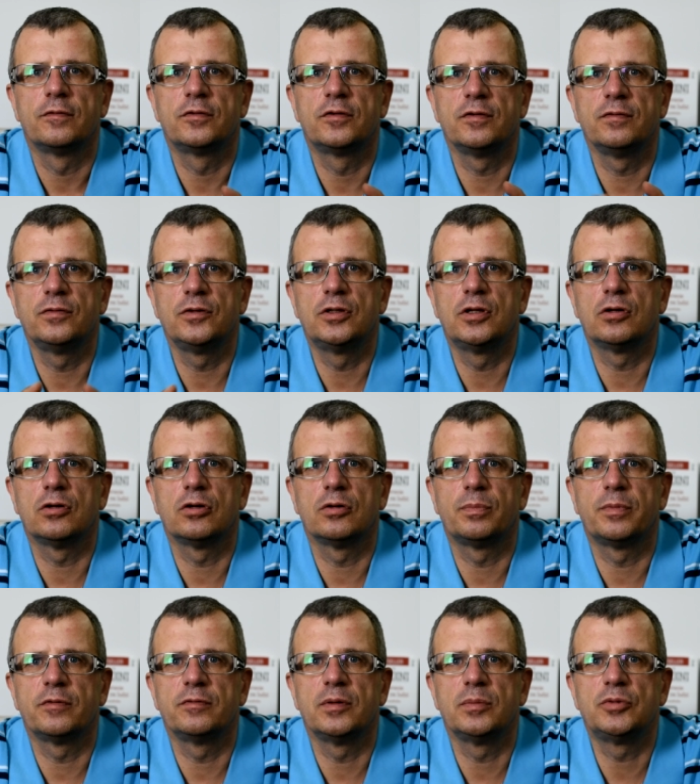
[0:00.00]
tym wideo
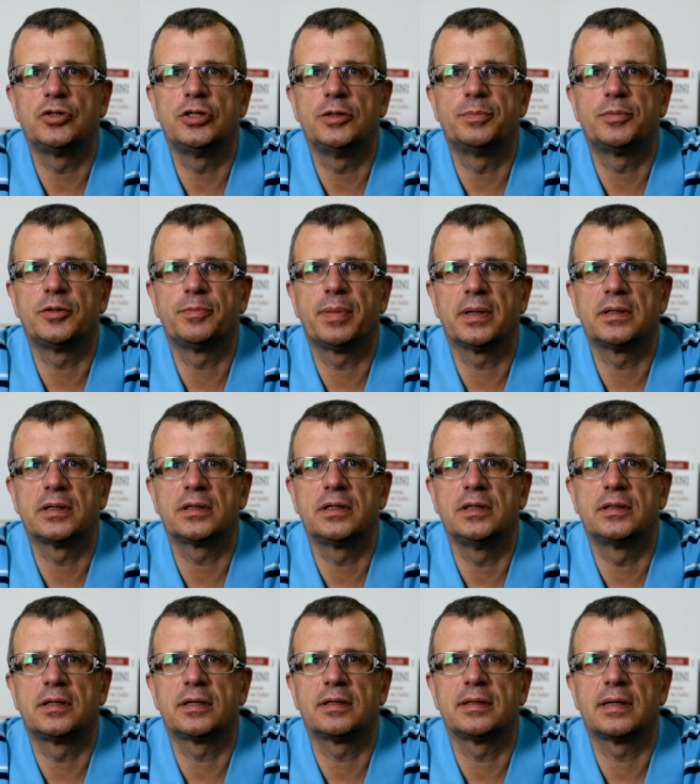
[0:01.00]
opowiem Ci przypadek
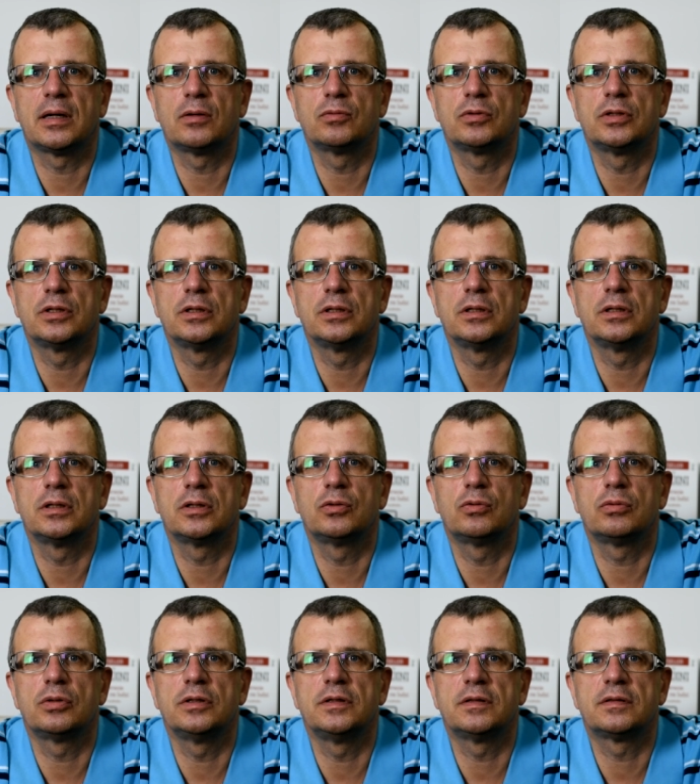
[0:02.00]
internauty,
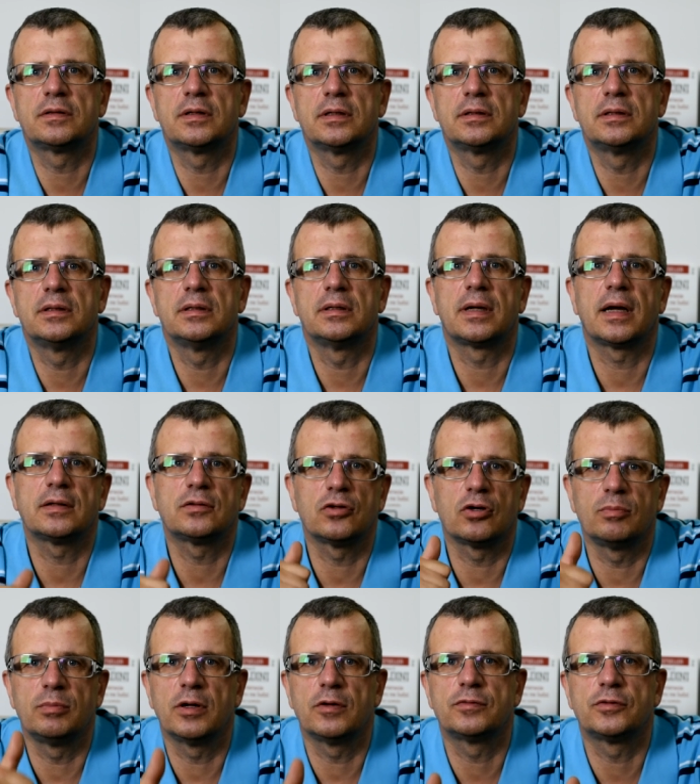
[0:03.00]
który niestety raz
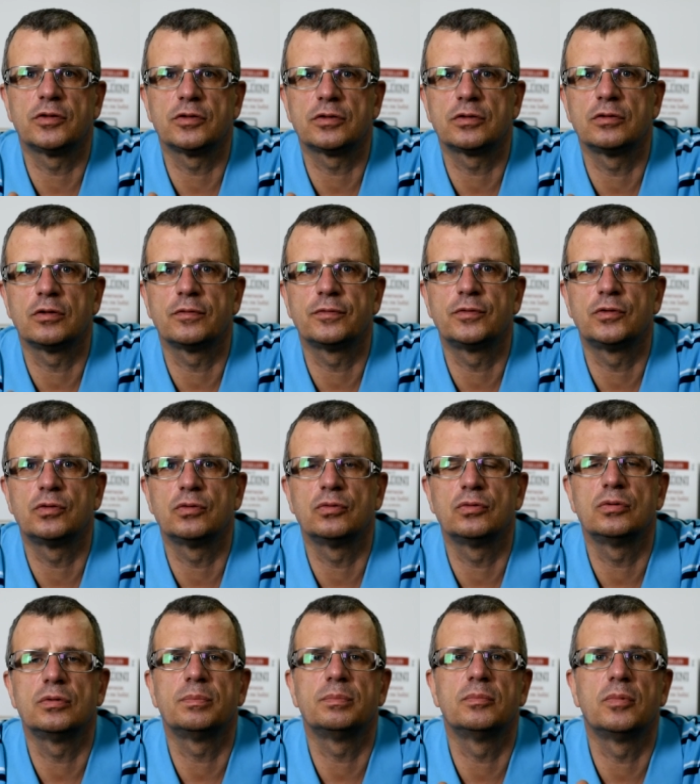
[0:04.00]
oblał w
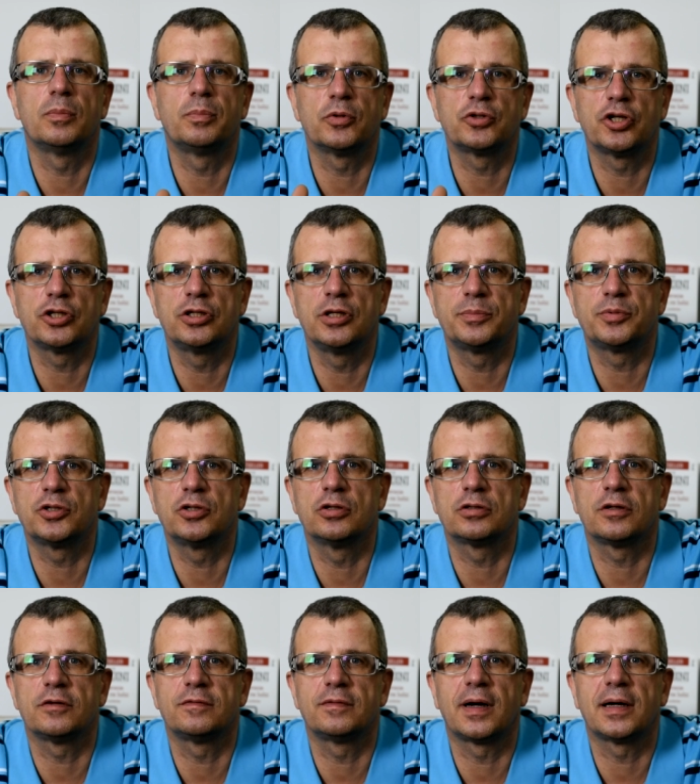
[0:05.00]
Sosnowcu, bo poszedł
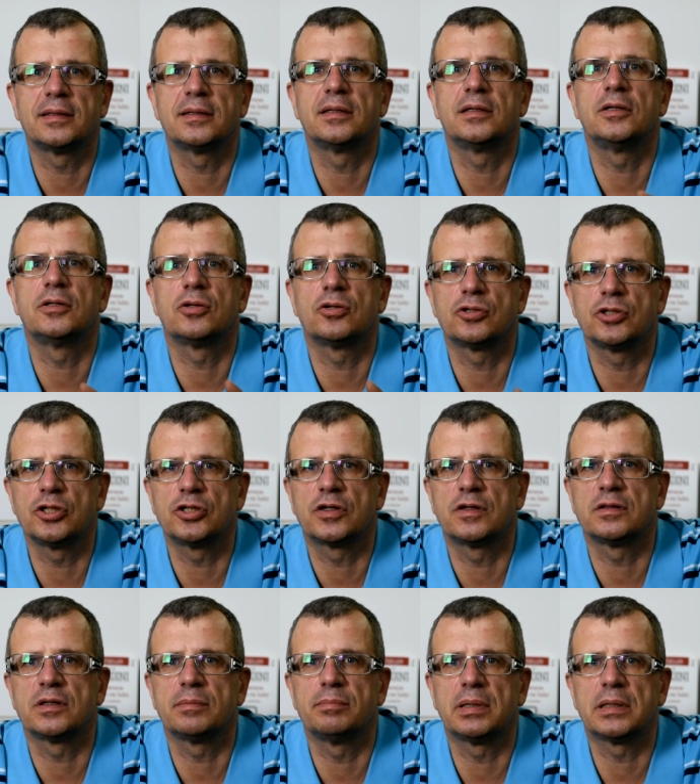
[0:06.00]
nieprzygotowany i
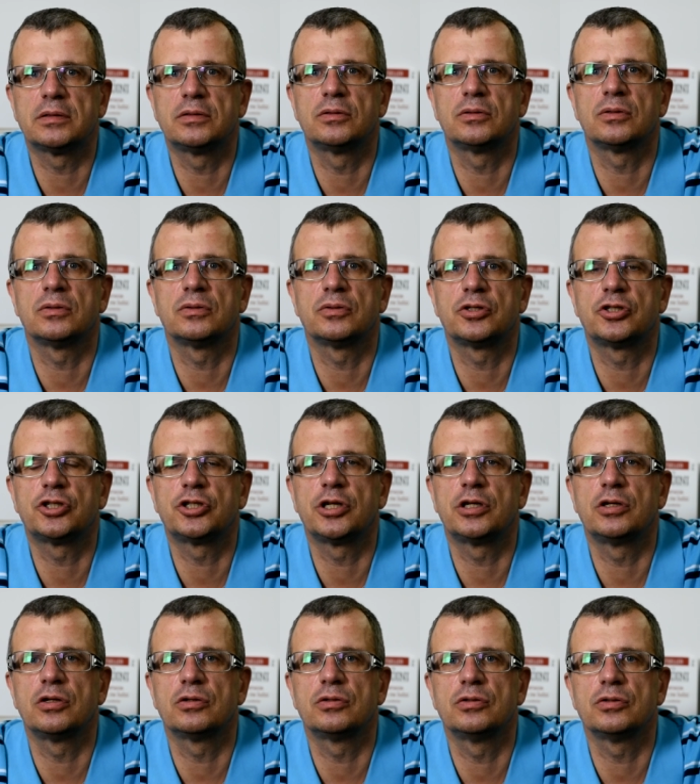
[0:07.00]
troszeczkę za bardzo
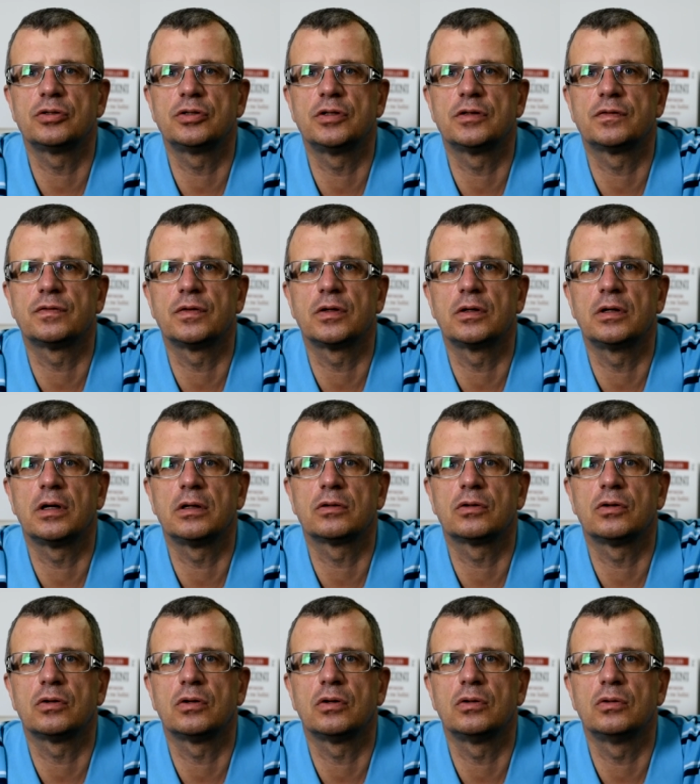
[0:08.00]
szczery odnośnie swojego
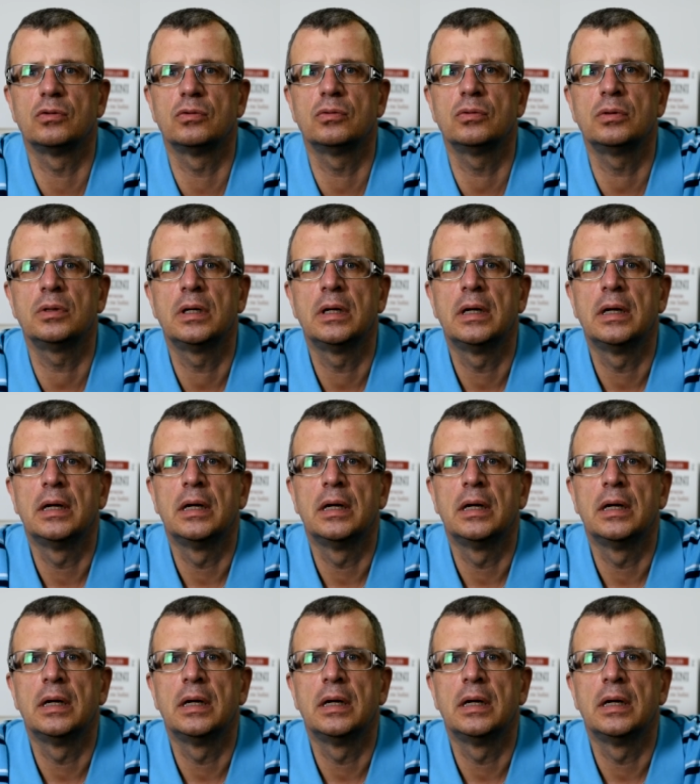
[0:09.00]
alkoholu,